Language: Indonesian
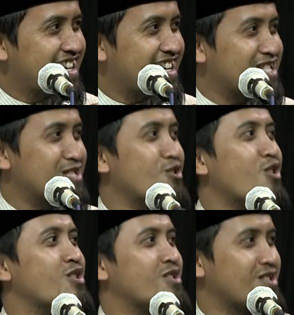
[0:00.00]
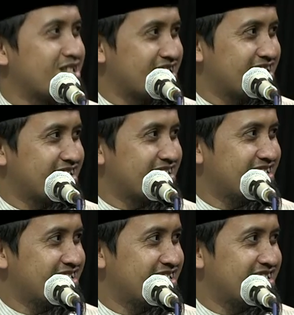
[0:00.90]
keton
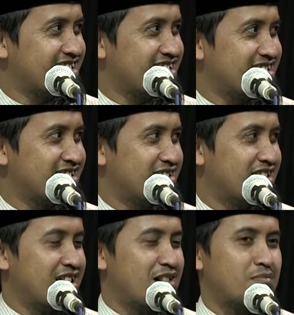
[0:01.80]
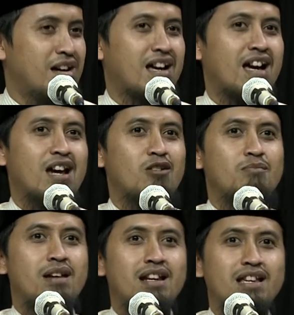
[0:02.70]
ya. maka kalau
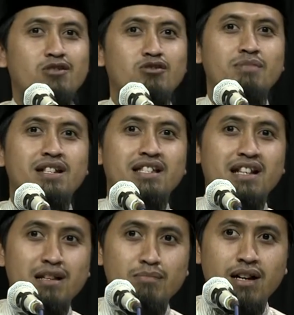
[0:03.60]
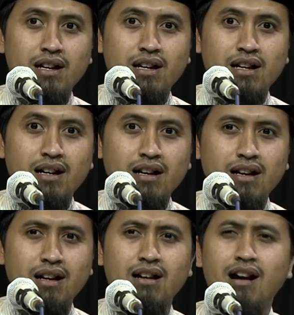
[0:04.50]
maling itu mendingan apa
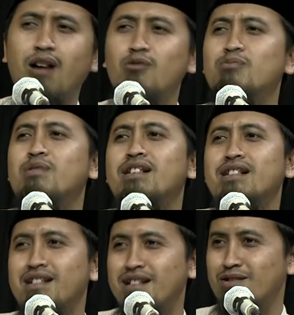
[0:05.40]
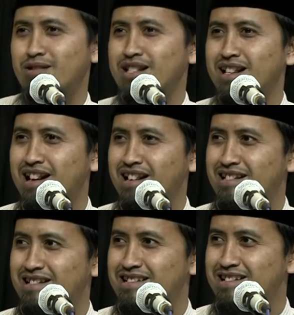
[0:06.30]
aku baik rasa
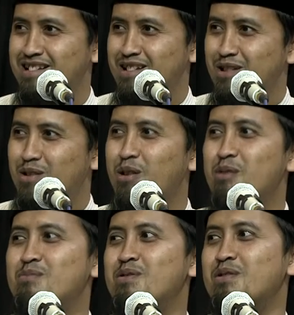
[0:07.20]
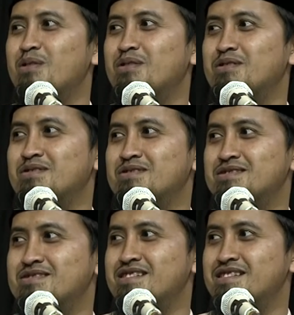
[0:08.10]
kakean ngomong
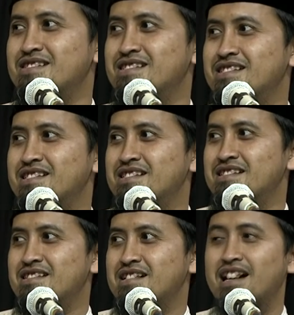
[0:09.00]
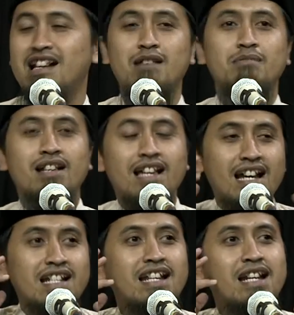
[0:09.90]
ya. karena apa
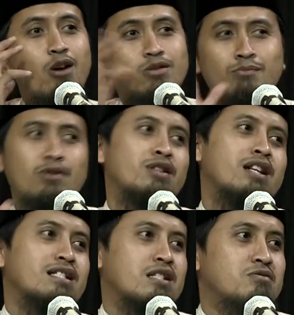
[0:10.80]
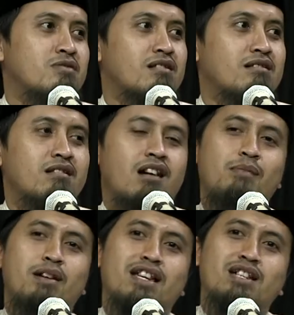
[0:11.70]
karena dari Daud Musa ada ketahuan
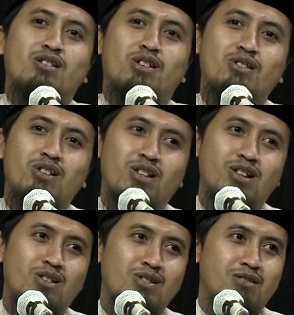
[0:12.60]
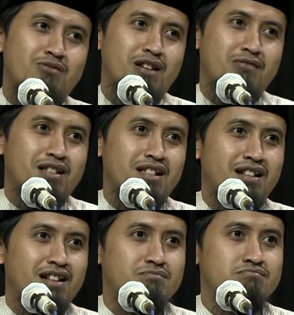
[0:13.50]
apalagi Rasul Shallallahu Alaihi
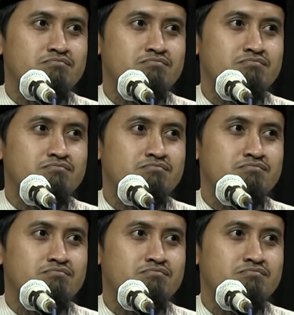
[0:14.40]
Wasallam